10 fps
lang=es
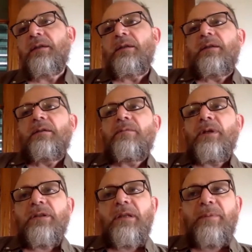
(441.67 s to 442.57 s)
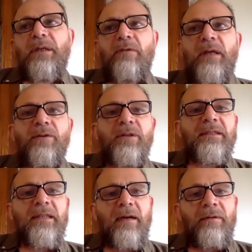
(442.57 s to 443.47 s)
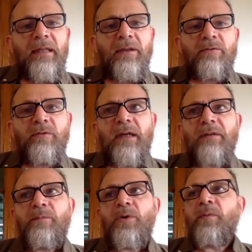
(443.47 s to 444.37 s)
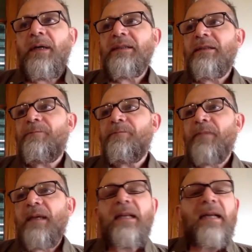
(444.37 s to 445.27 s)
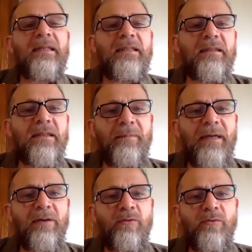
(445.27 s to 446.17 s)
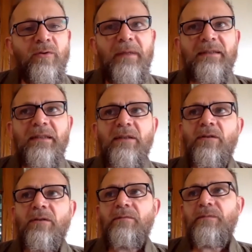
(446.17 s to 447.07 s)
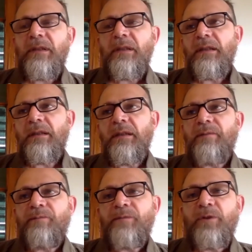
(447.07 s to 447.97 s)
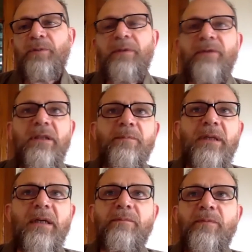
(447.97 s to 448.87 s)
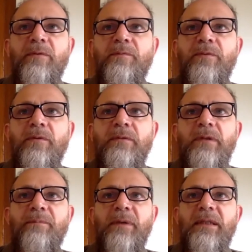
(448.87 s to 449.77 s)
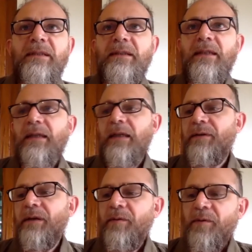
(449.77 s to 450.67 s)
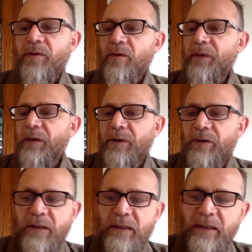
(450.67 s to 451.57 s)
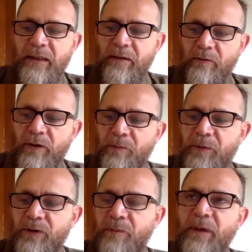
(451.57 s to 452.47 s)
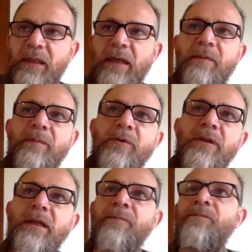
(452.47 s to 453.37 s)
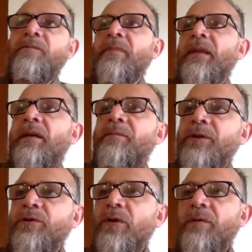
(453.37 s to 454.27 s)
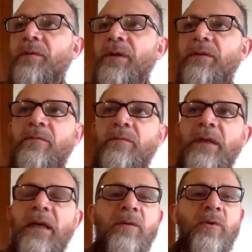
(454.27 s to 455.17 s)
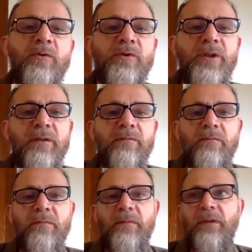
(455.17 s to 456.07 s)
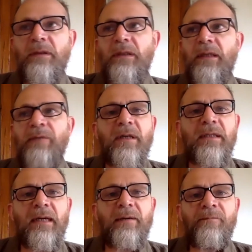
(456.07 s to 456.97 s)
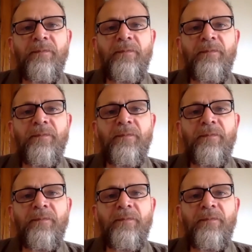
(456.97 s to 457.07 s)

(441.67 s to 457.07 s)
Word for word: Bueno, estas películas donde se habla desde un lugar un poco más realista, más crudo, más seco. Eh, yo preferí optar por, una experiencia que había vivido con mi abuelo, que él, cuando empezó a perder la memoria, empezó a vivir una revolución de libertad,